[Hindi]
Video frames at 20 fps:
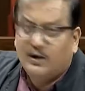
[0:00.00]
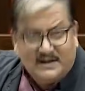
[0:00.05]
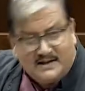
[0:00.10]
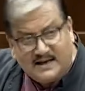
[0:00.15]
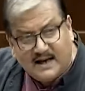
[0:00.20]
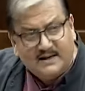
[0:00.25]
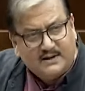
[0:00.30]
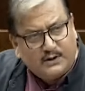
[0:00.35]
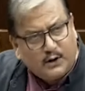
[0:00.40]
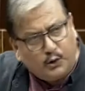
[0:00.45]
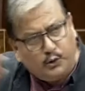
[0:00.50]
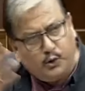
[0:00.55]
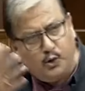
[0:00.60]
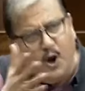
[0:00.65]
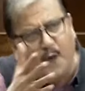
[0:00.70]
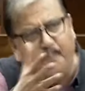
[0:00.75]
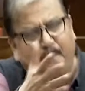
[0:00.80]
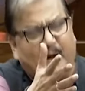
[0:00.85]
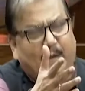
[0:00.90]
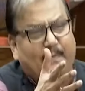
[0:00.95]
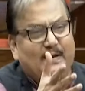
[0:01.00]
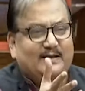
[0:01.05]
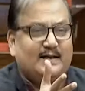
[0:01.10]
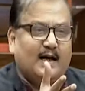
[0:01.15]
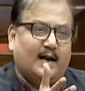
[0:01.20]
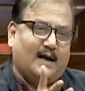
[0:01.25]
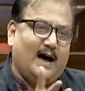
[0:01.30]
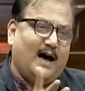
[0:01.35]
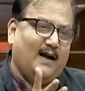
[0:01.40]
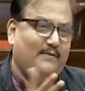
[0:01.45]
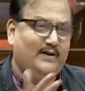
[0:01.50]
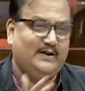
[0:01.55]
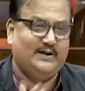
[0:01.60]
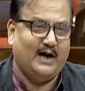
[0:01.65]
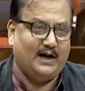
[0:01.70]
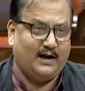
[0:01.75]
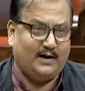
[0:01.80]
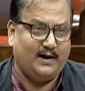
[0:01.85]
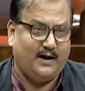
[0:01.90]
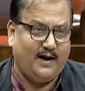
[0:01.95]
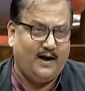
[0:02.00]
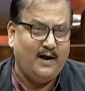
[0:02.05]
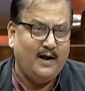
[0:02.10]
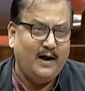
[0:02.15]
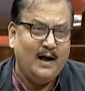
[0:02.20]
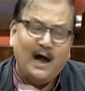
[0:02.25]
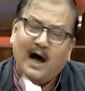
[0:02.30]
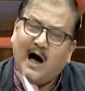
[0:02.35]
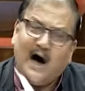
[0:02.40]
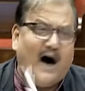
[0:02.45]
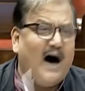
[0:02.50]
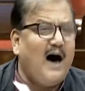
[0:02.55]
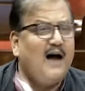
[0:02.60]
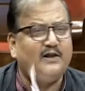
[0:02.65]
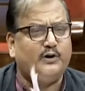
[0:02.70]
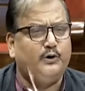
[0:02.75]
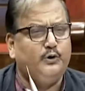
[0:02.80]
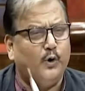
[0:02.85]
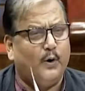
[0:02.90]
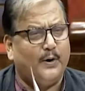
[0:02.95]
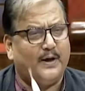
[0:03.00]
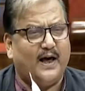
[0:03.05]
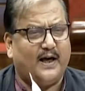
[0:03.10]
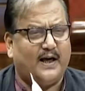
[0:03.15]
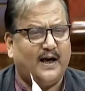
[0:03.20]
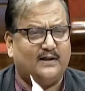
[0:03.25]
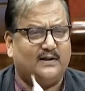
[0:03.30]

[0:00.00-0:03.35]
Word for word: उन संशोधनों पर भी सरकार विचार करे हाथ जोड़ के